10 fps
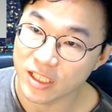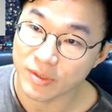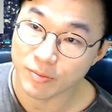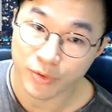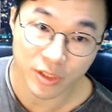
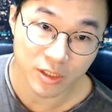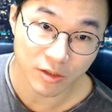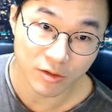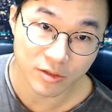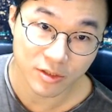
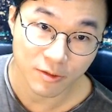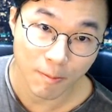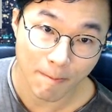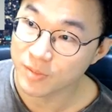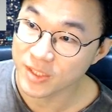12%였거든요.
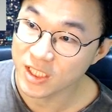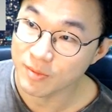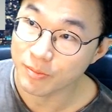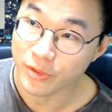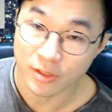지금
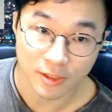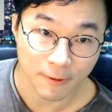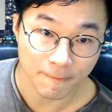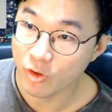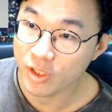22%.
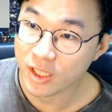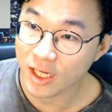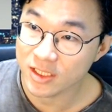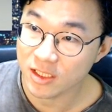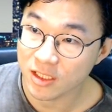
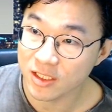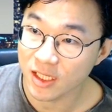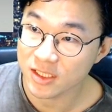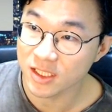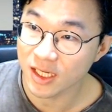여기까지는
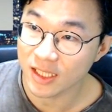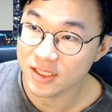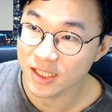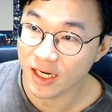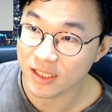그냥
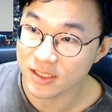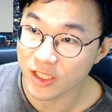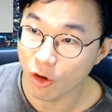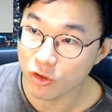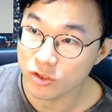증가하는 줄
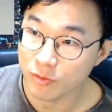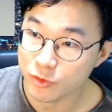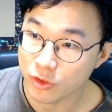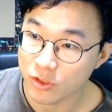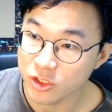알았는데
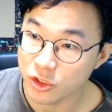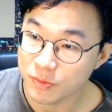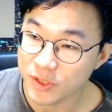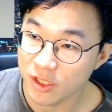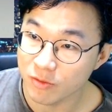여기서부터
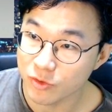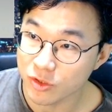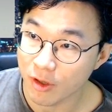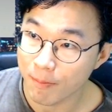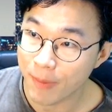
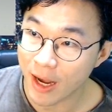2017년부터